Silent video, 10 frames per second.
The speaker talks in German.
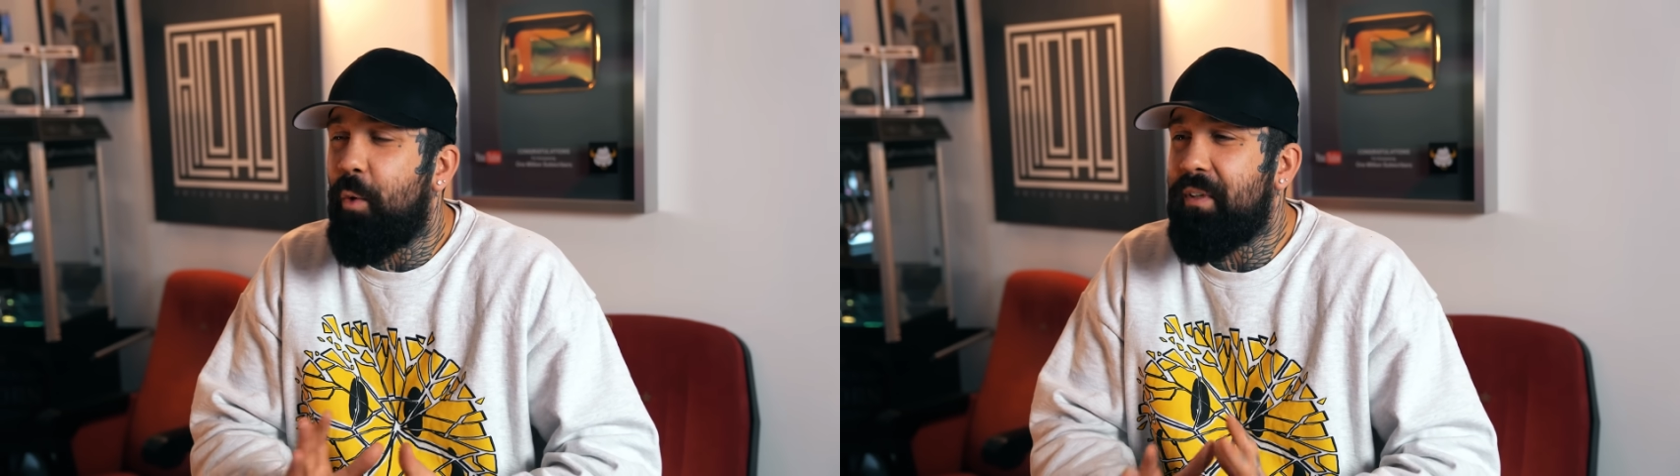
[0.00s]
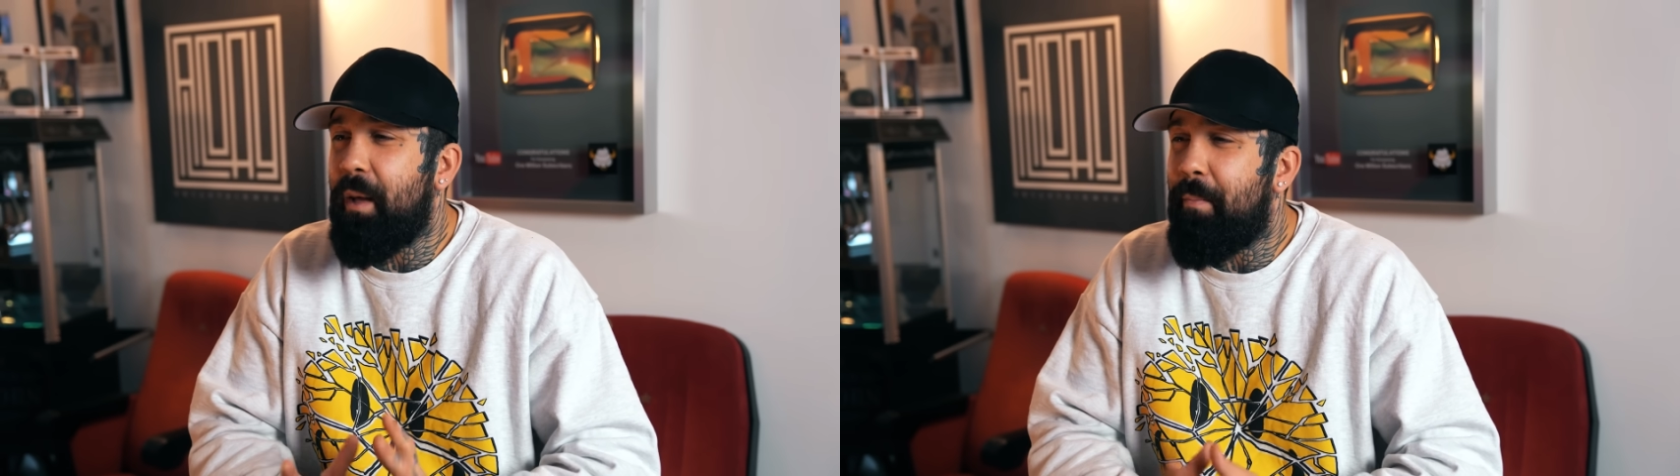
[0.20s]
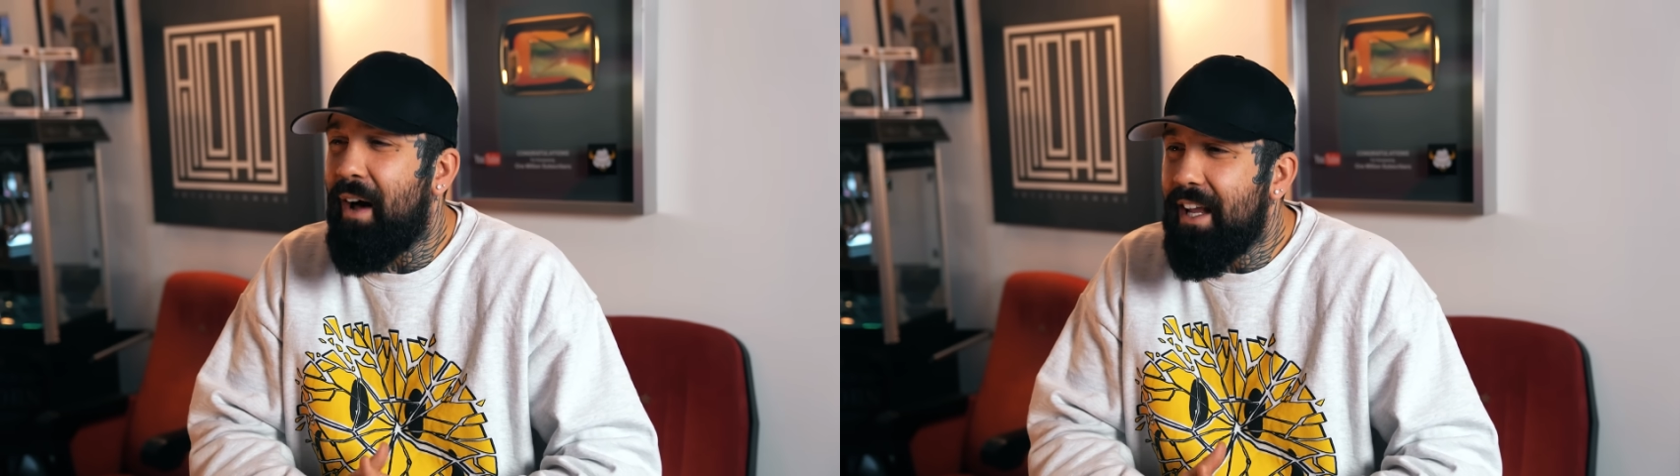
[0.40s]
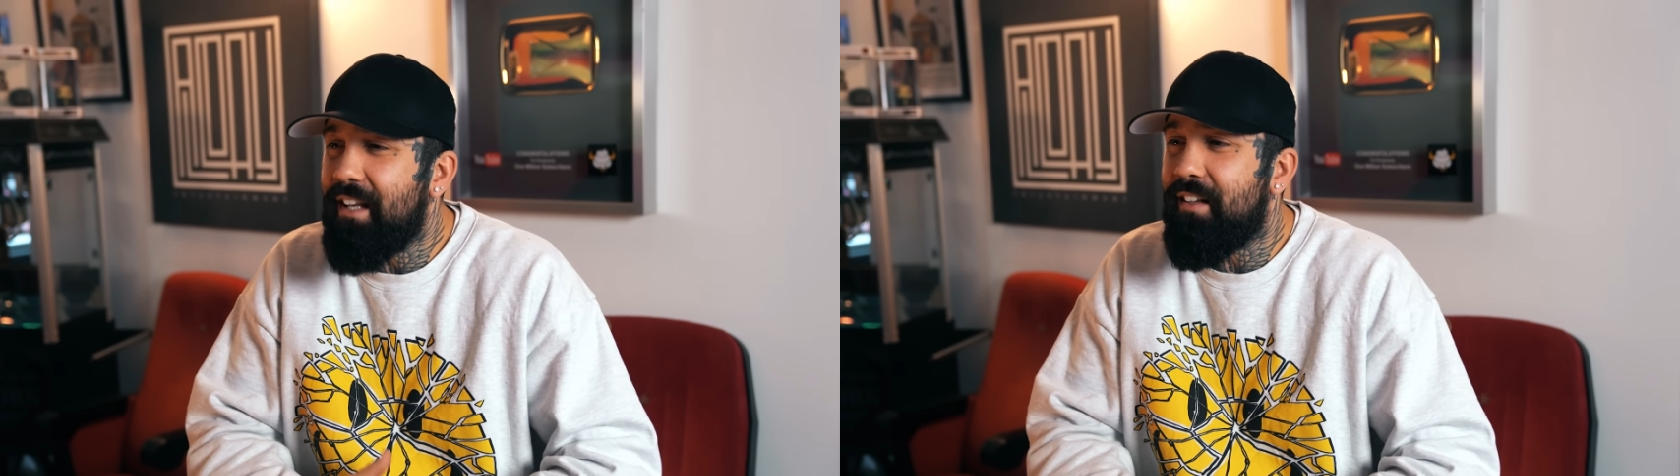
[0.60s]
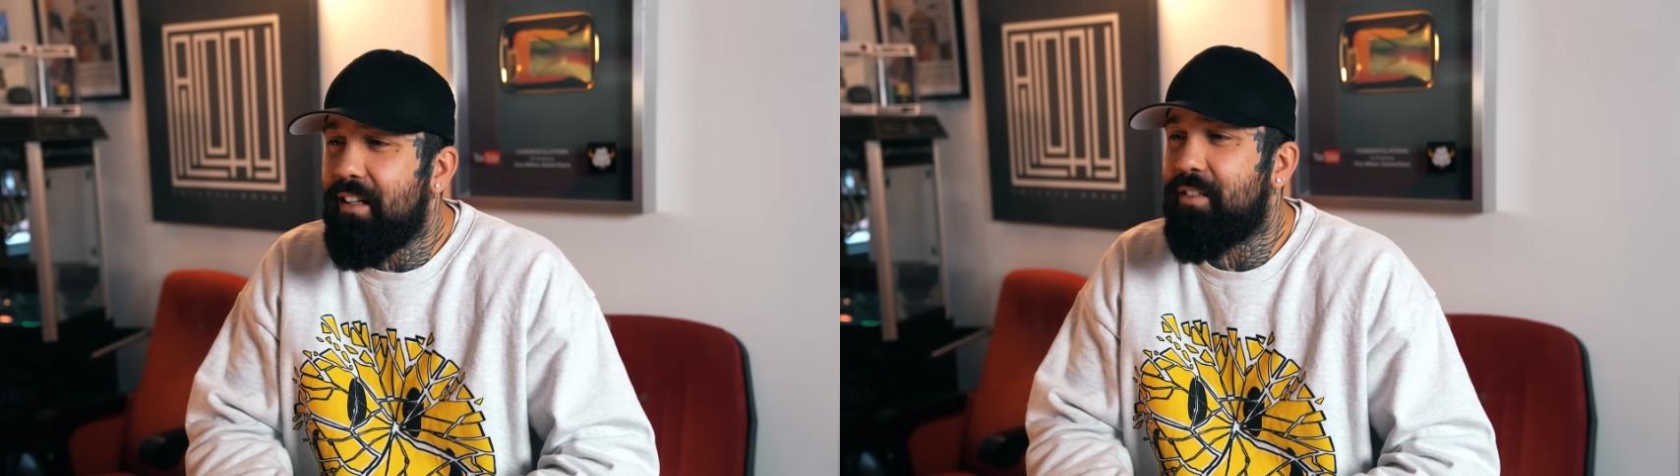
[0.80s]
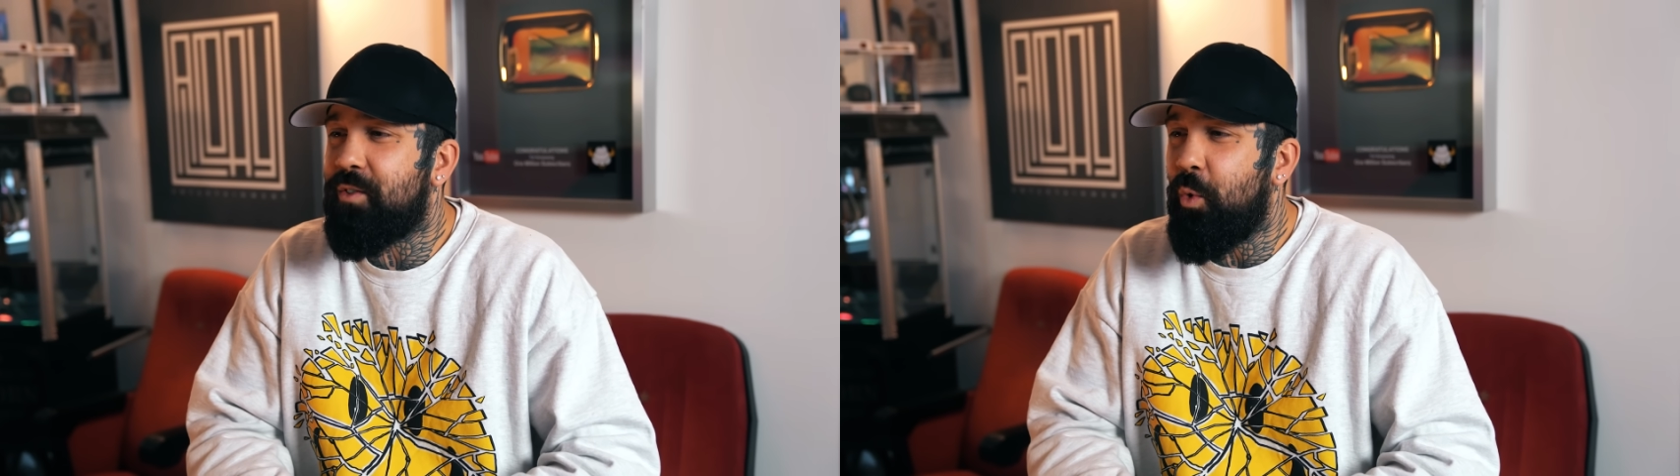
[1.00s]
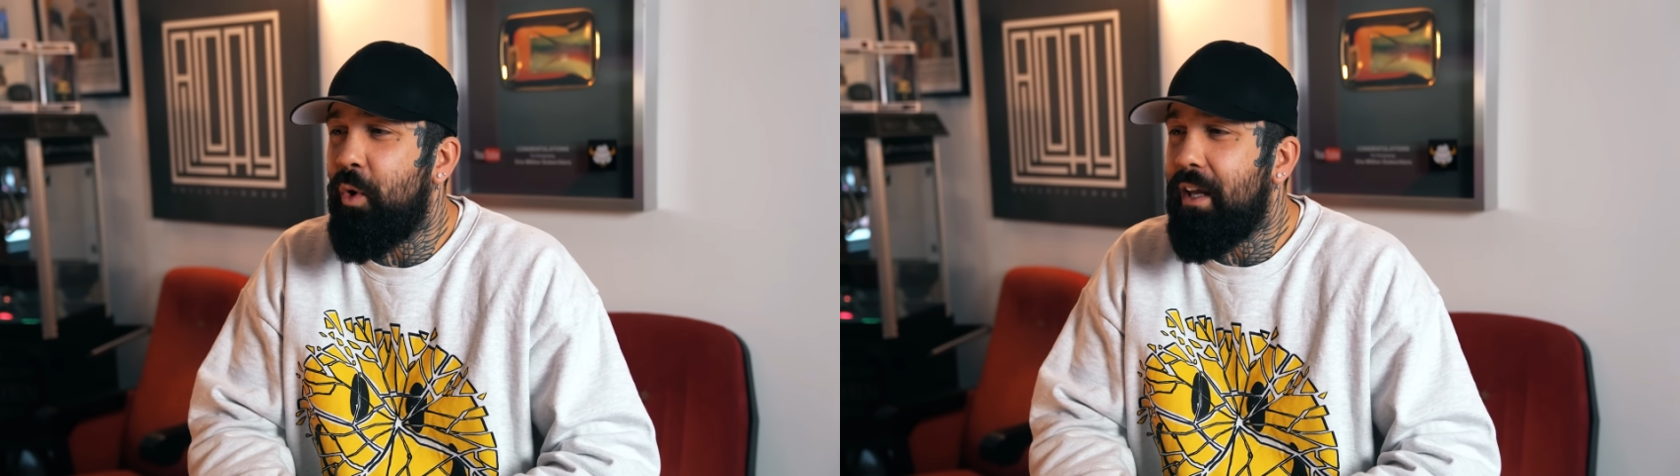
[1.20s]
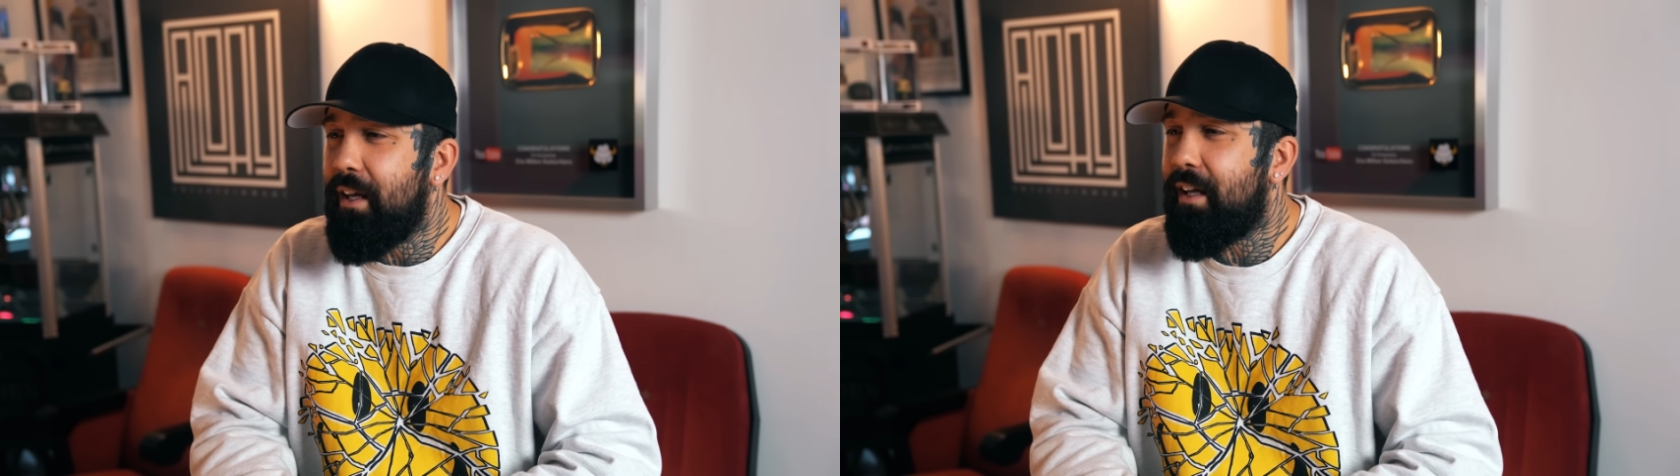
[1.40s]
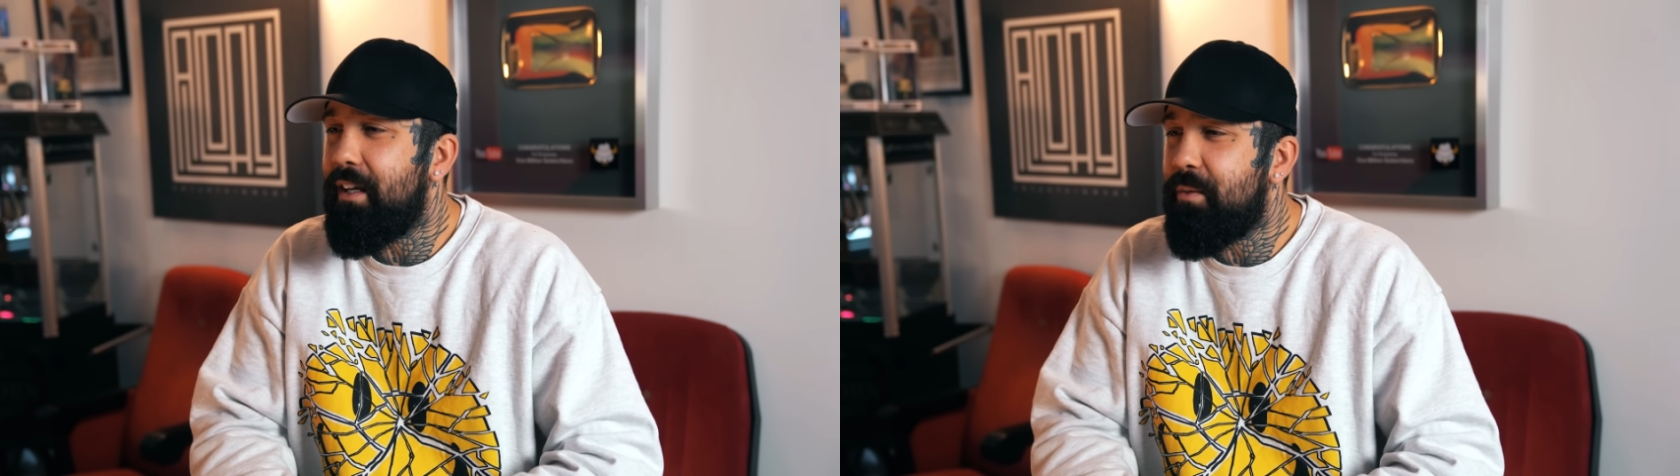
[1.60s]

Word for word: ob der Biden das so hinkriegt